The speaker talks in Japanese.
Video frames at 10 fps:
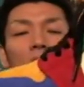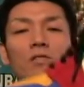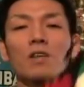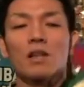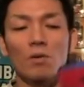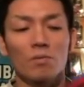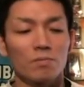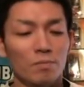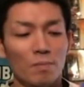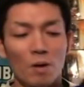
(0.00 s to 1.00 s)
ザ・グレイト。
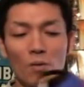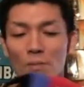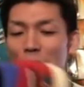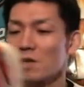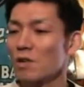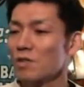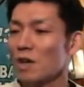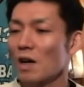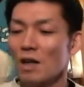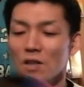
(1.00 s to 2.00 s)
まあ、これめちゃくちゃ
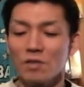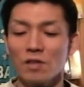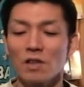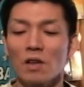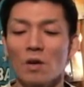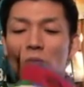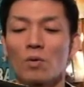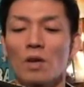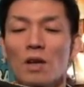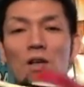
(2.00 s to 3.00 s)
カラーリング素敵だよね、本
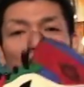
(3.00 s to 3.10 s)
当に。